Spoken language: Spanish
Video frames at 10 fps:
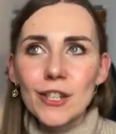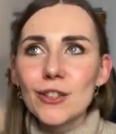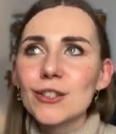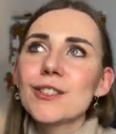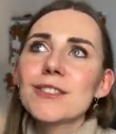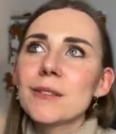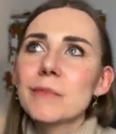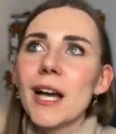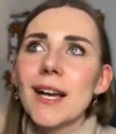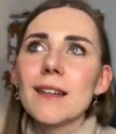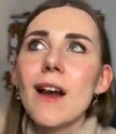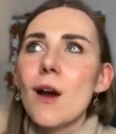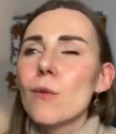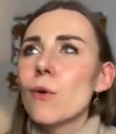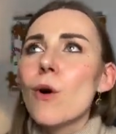Y otros en plan,
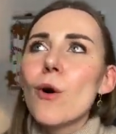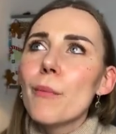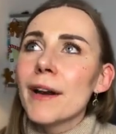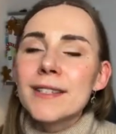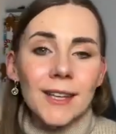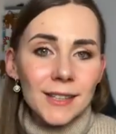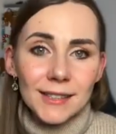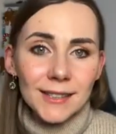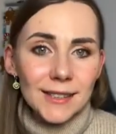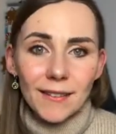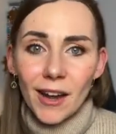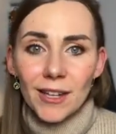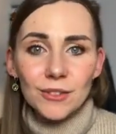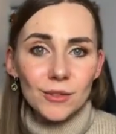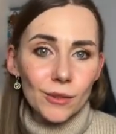o oh, parece que estás
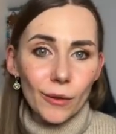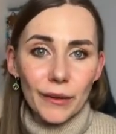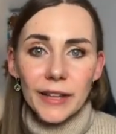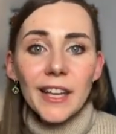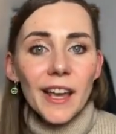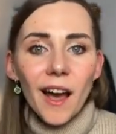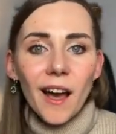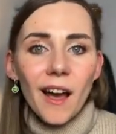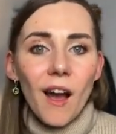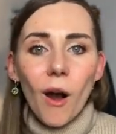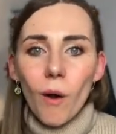trabajando todo el día,